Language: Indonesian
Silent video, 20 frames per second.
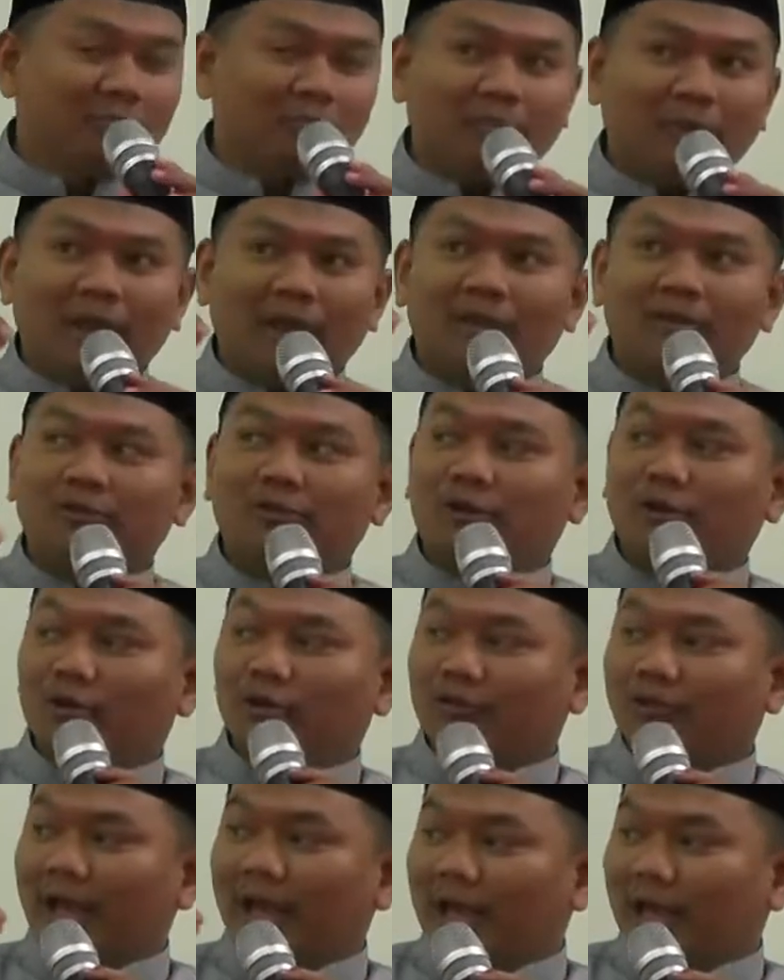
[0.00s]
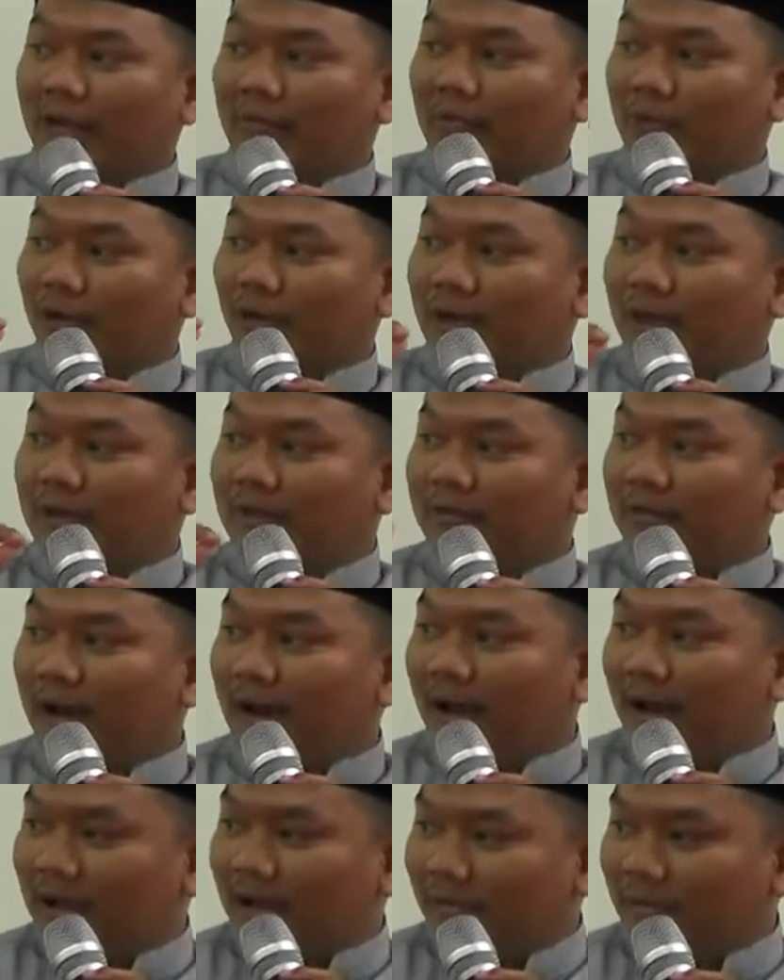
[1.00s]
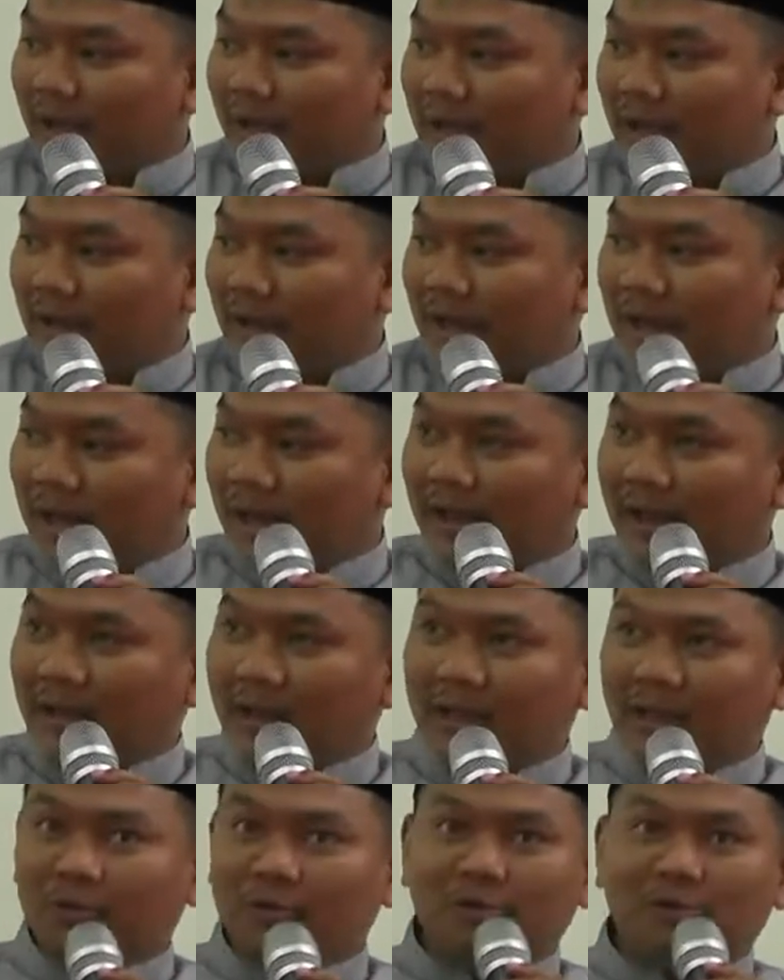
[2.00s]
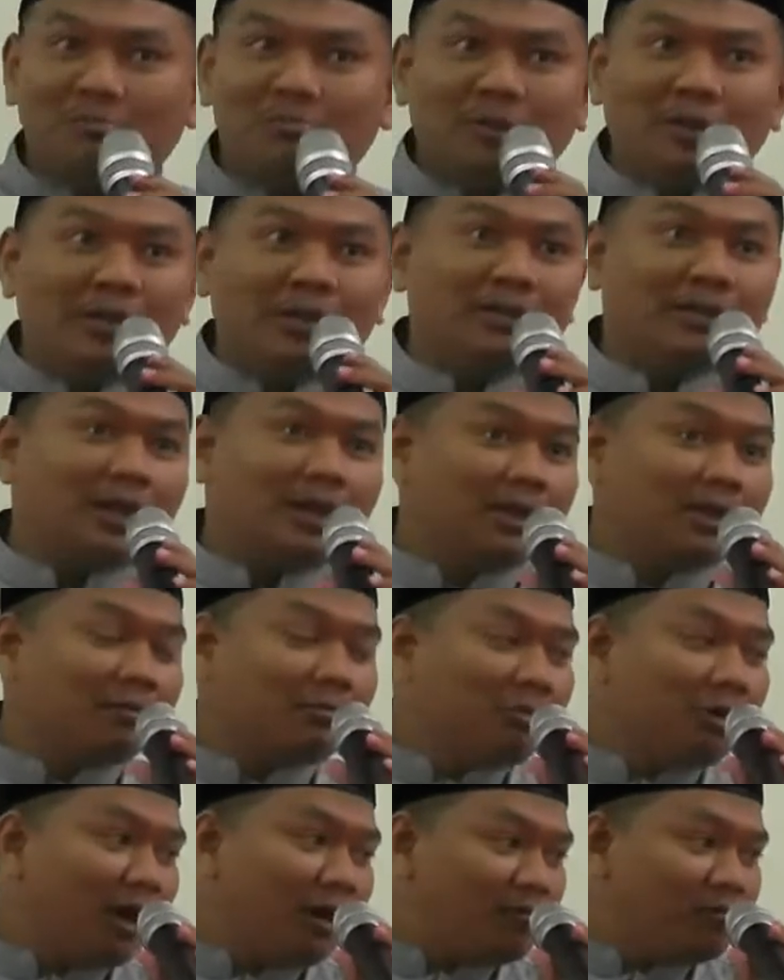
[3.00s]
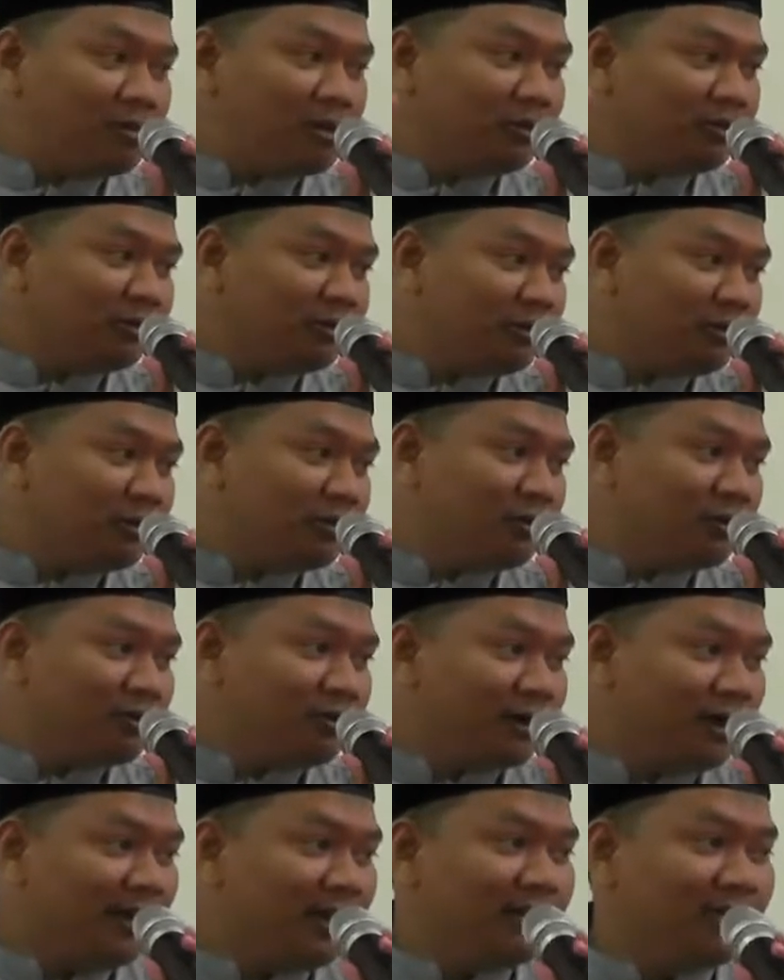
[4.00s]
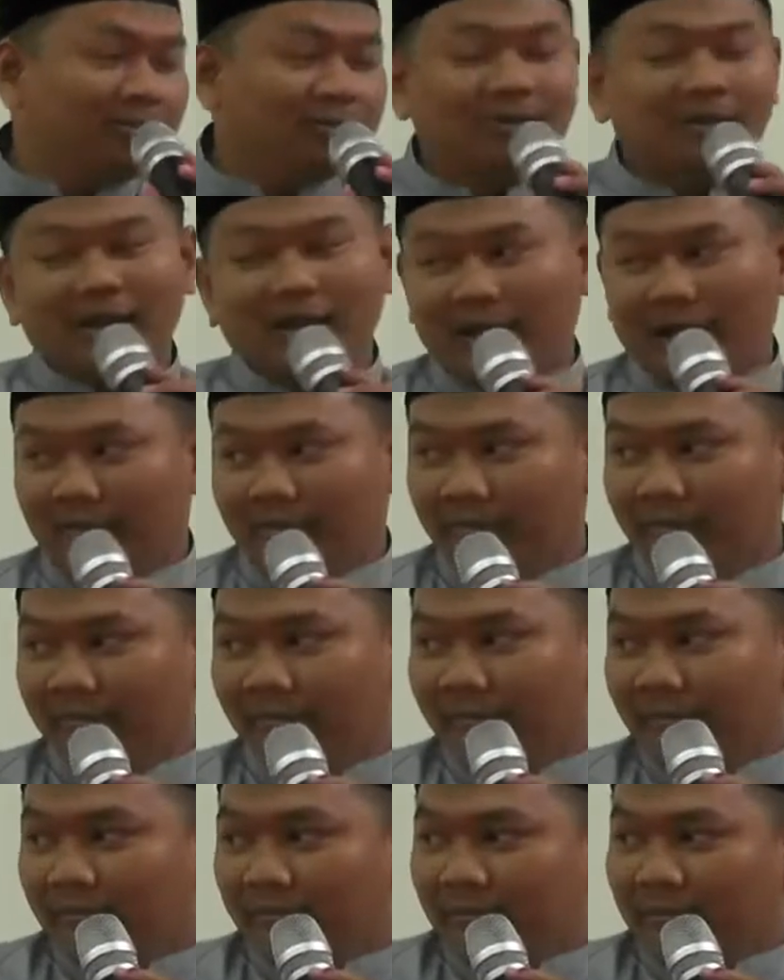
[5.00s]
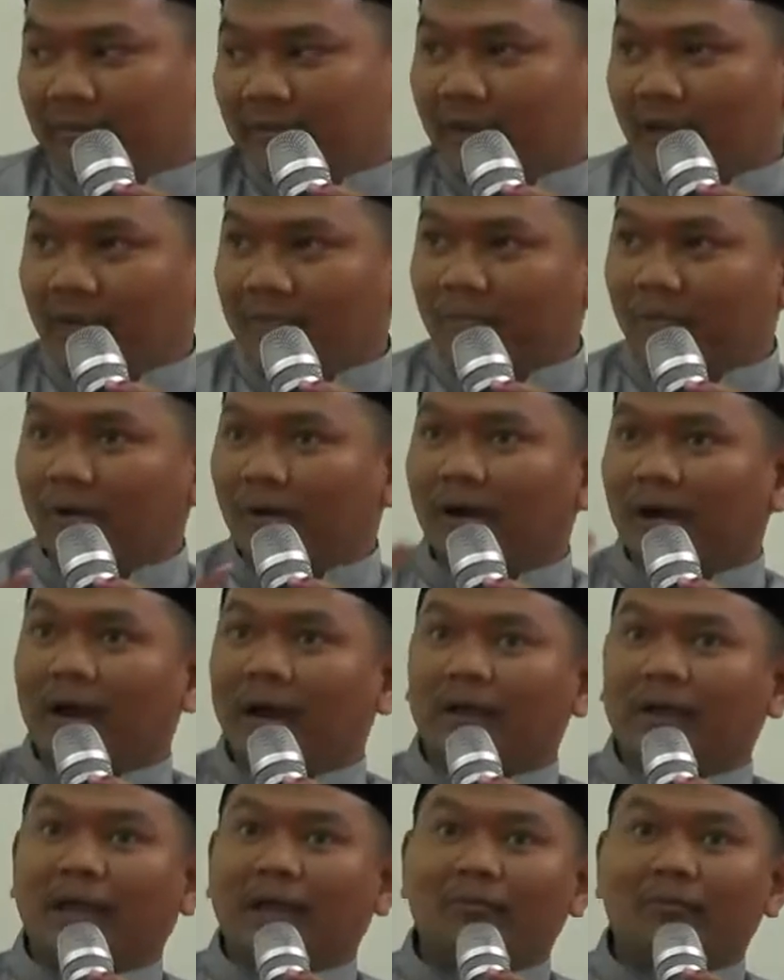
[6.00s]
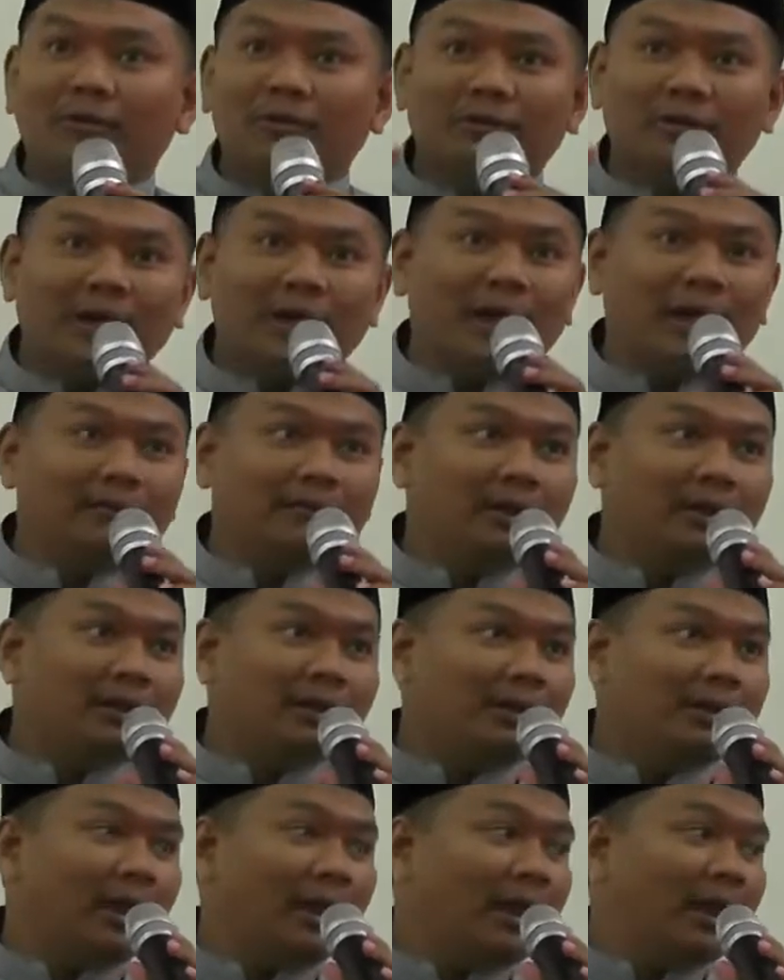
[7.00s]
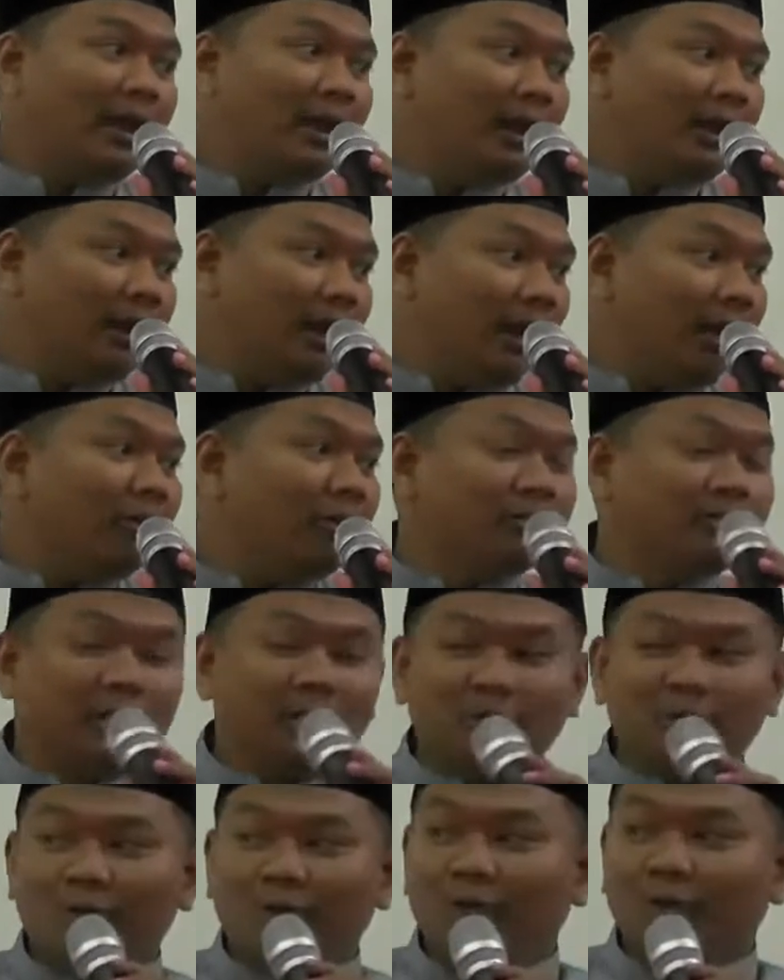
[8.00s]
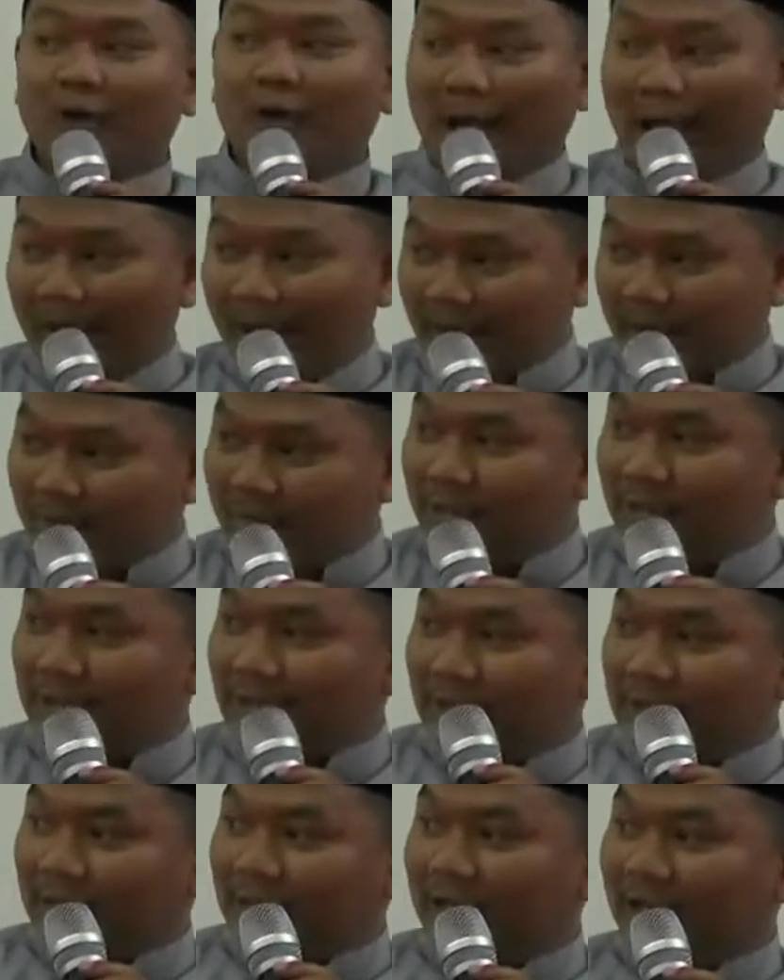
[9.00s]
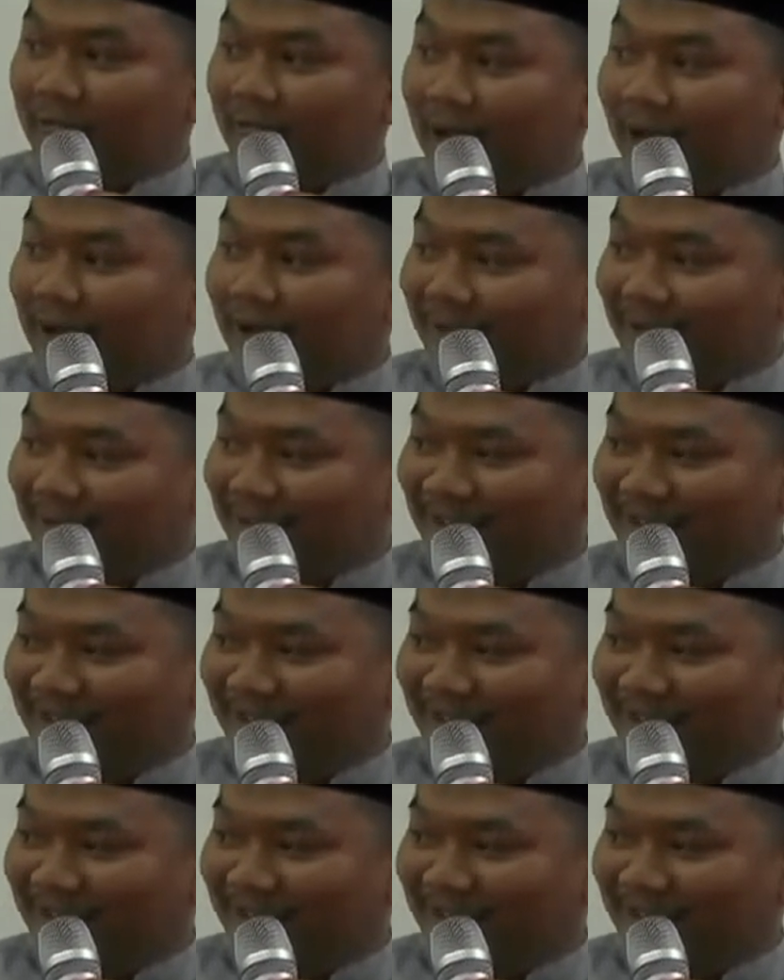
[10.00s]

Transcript: Besok saya mau hijrah ke Madinah ikut perintahnya Muhammad Shallallahu Alaihi Wasallam. Siapa orang yang mau cegat saya di jalanan, ayo saya tungguin. Ah gitu kira-kira bahasa